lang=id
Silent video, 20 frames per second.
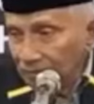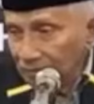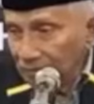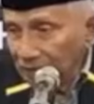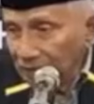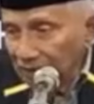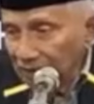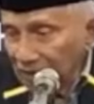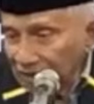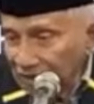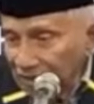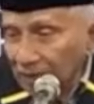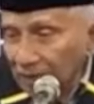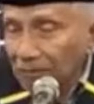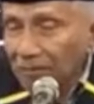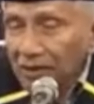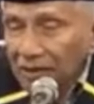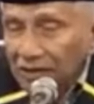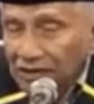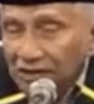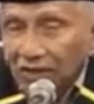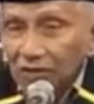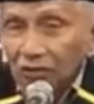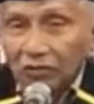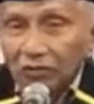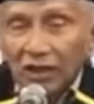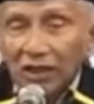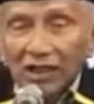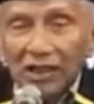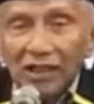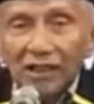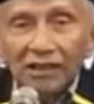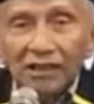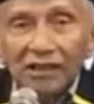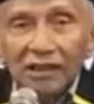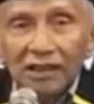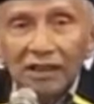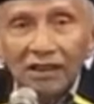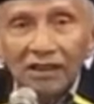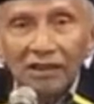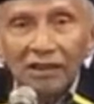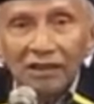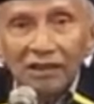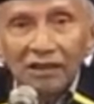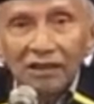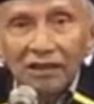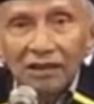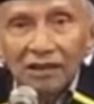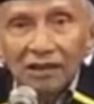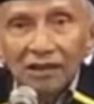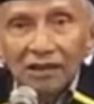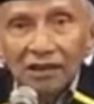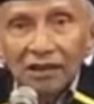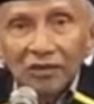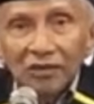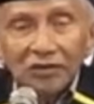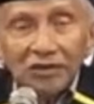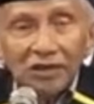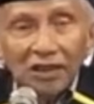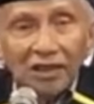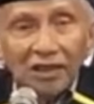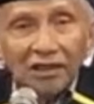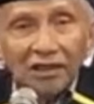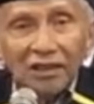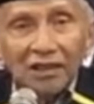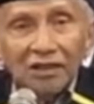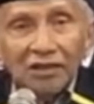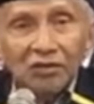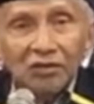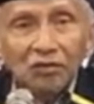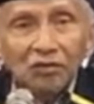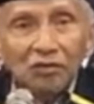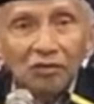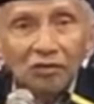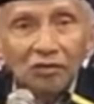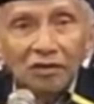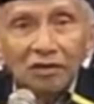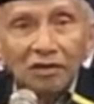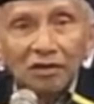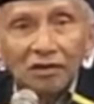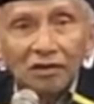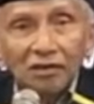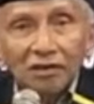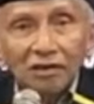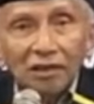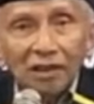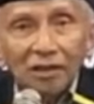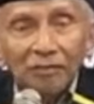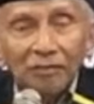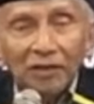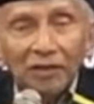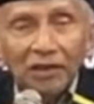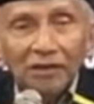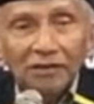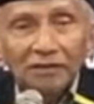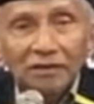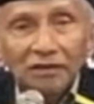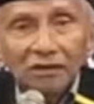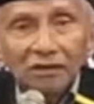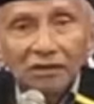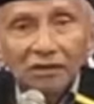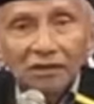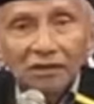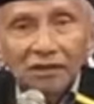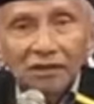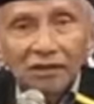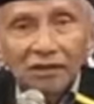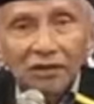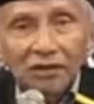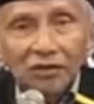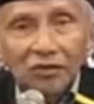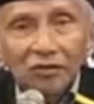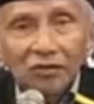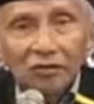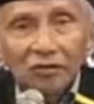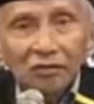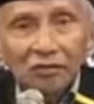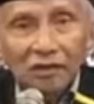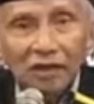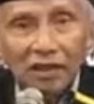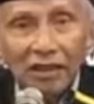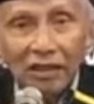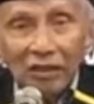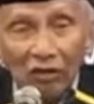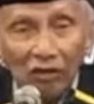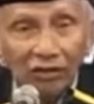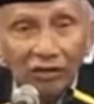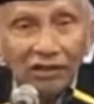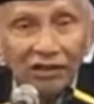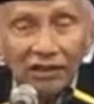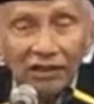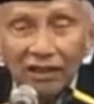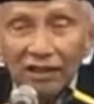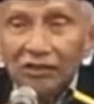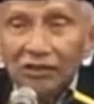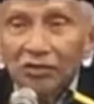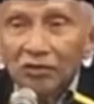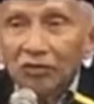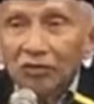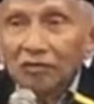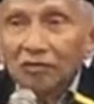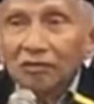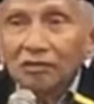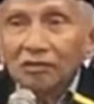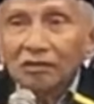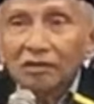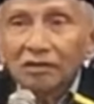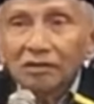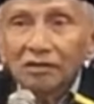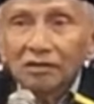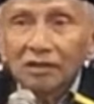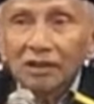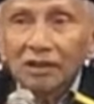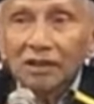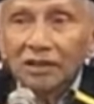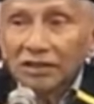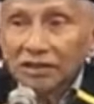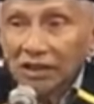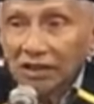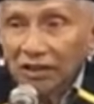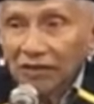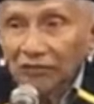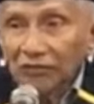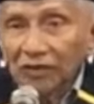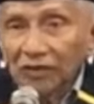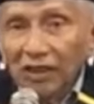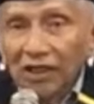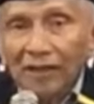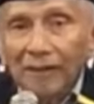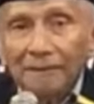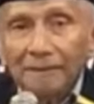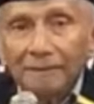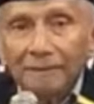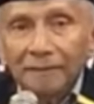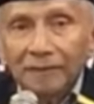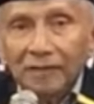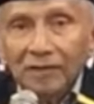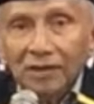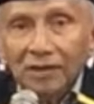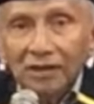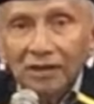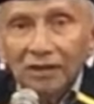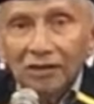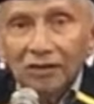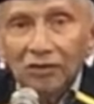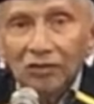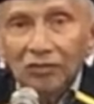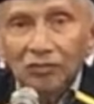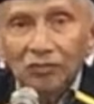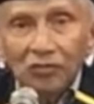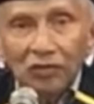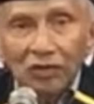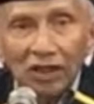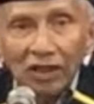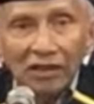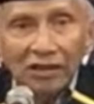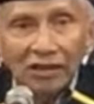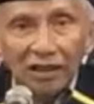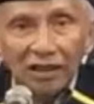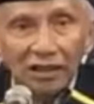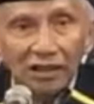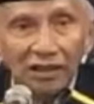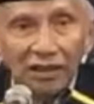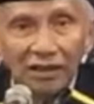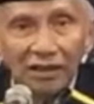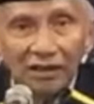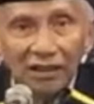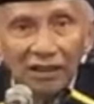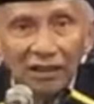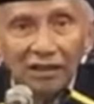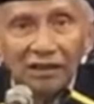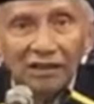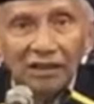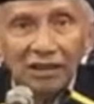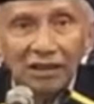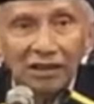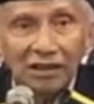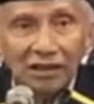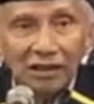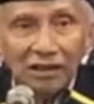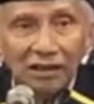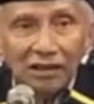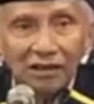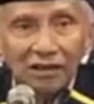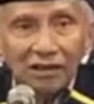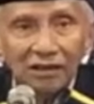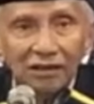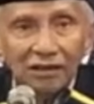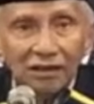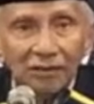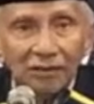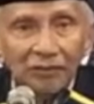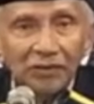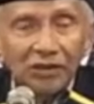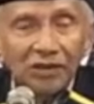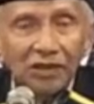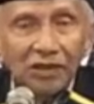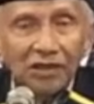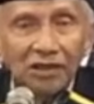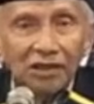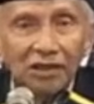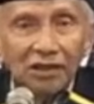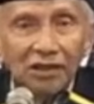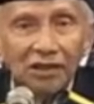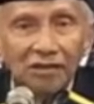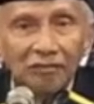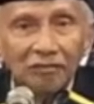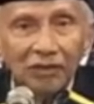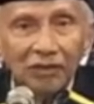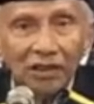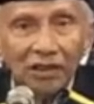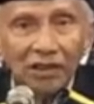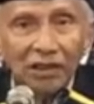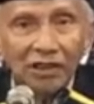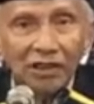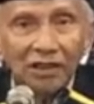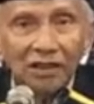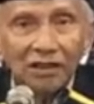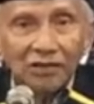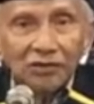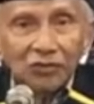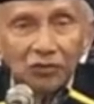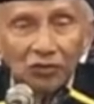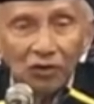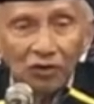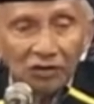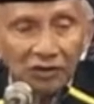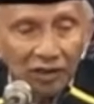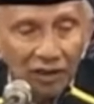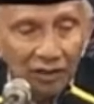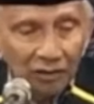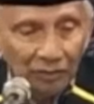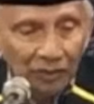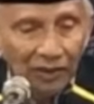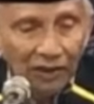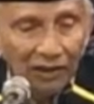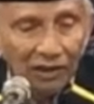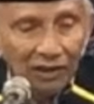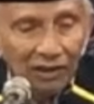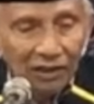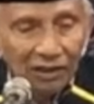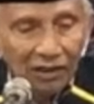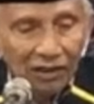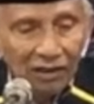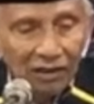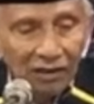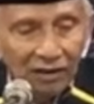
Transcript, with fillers: Panajam Pasir Utara ya itu saya kira itu apa itu layoutnya itu inisiatifnya itu bukan dari kita kita ya tapi dari para cukong Taiwan ya.